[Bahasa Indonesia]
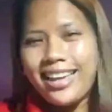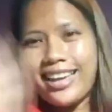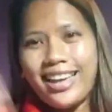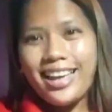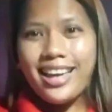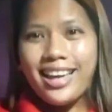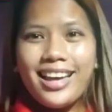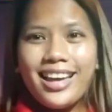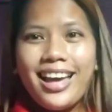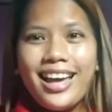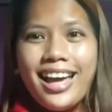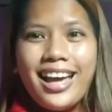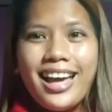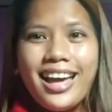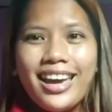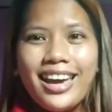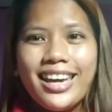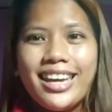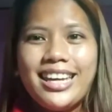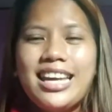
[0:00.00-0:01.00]

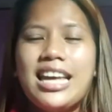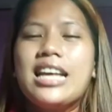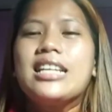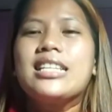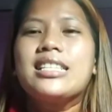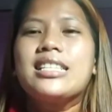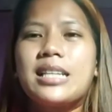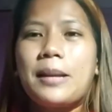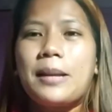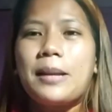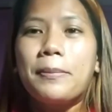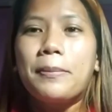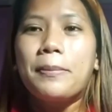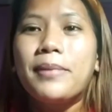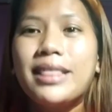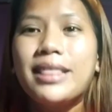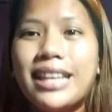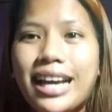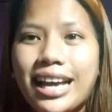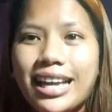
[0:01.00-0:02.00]
Hai,
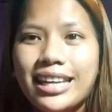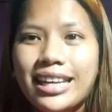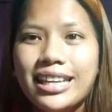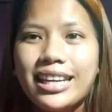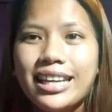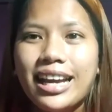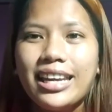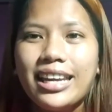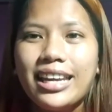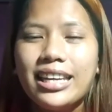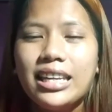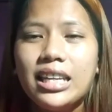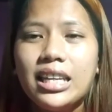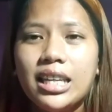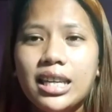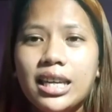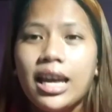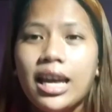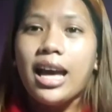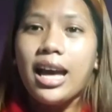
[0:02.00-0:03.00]
selamat petang
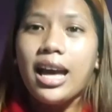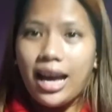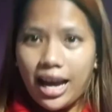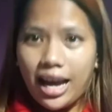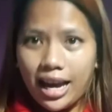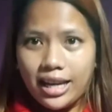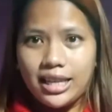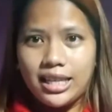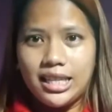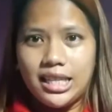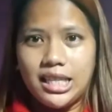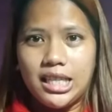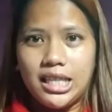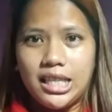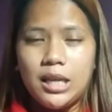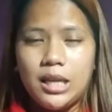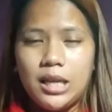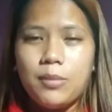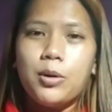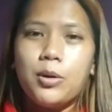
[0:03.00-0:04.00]
adik-adik. Hari
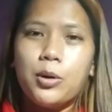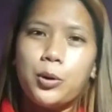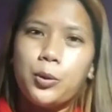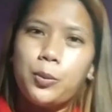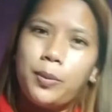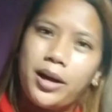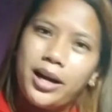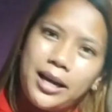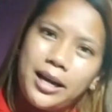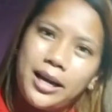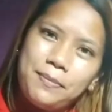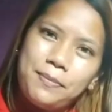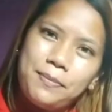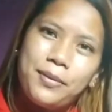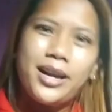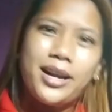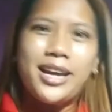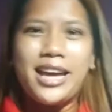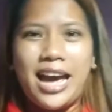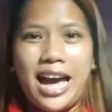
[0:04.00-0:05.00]
ini merupakan
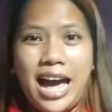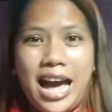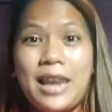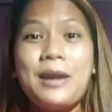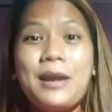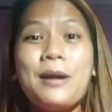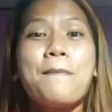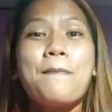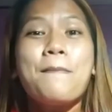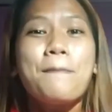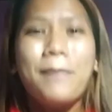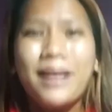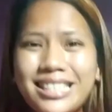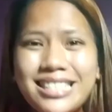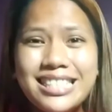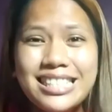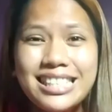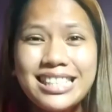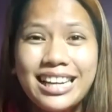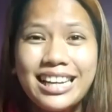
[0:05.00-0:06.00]
perayaan
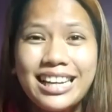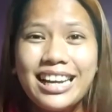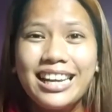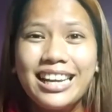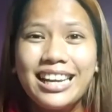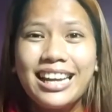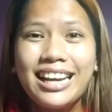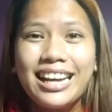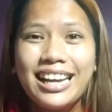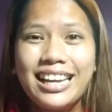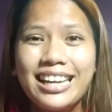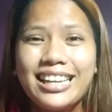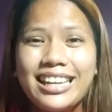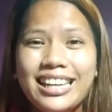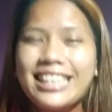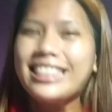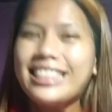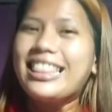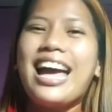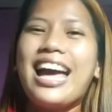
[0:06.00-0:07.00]
pasca
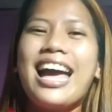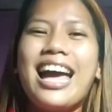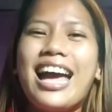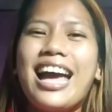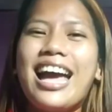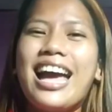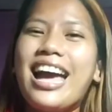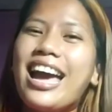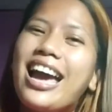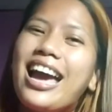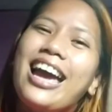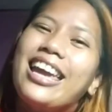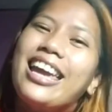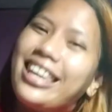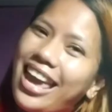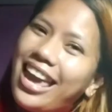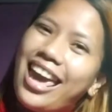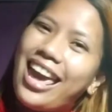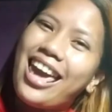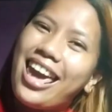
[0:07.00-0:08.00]
kanak-kanak kita.
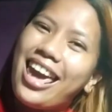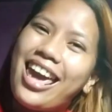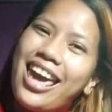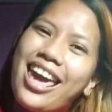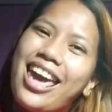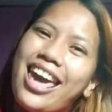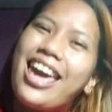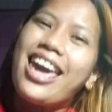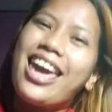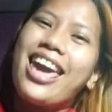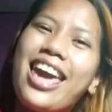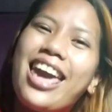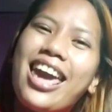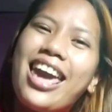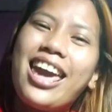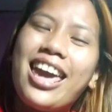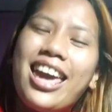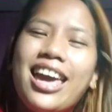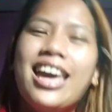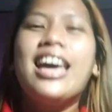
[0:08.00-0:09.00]

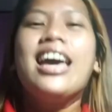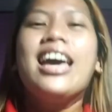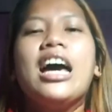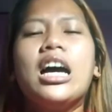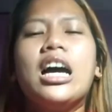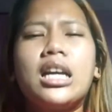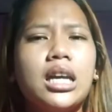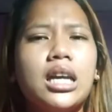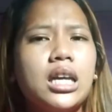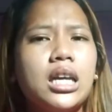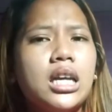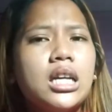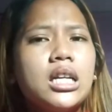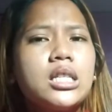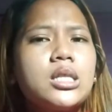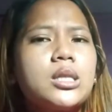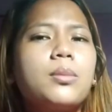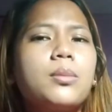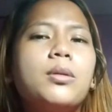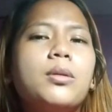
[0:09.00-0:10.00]
Yeay. Oke,
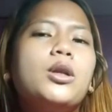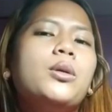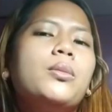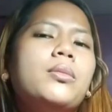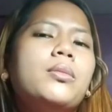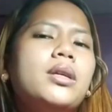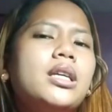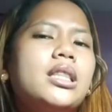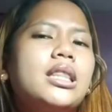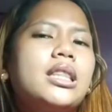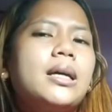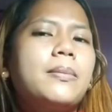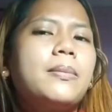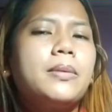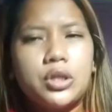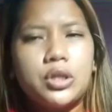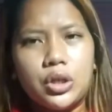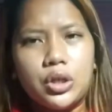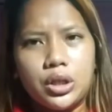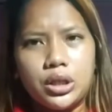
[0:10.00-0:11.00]
sebelum kita
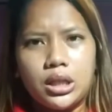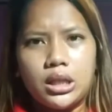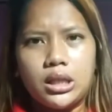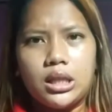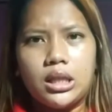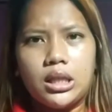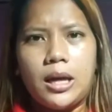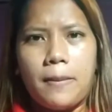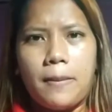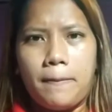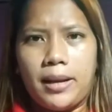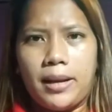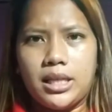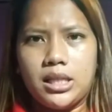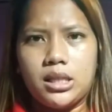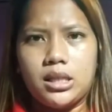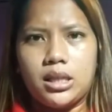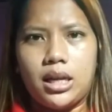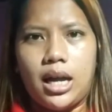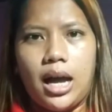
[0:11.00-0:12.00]
bercerita tentang
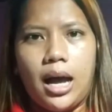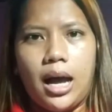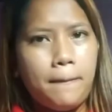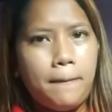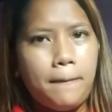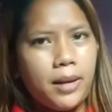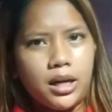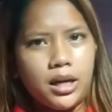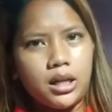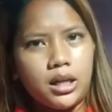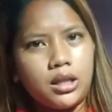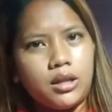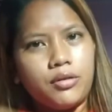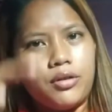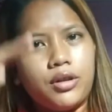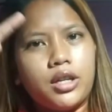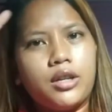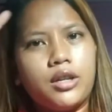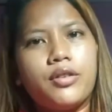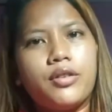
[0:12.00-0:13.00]
pasca, mari
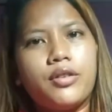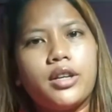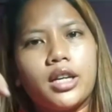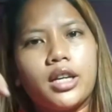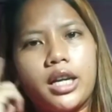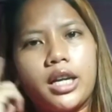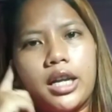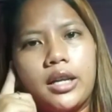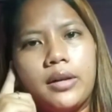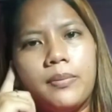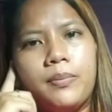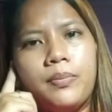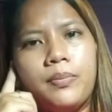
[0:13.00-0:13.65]
kita pikir-pikirkan.